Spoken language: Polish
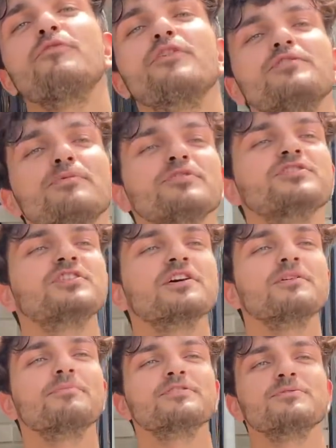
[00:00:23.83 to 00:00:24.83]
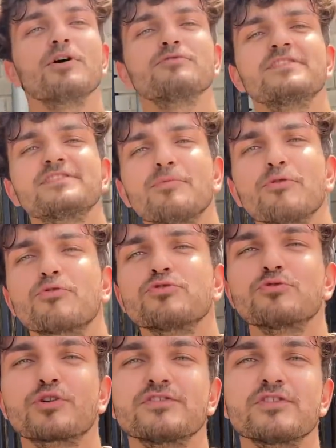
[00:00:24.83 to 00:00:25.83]
wiadomość, że będzie miał tę samą
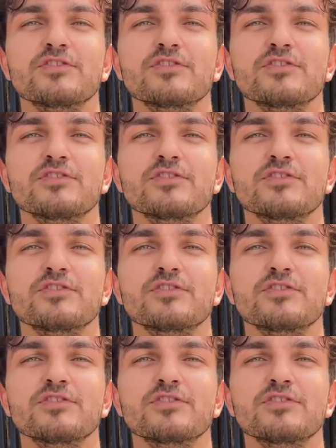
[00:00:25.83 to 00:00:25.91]
koszulkę co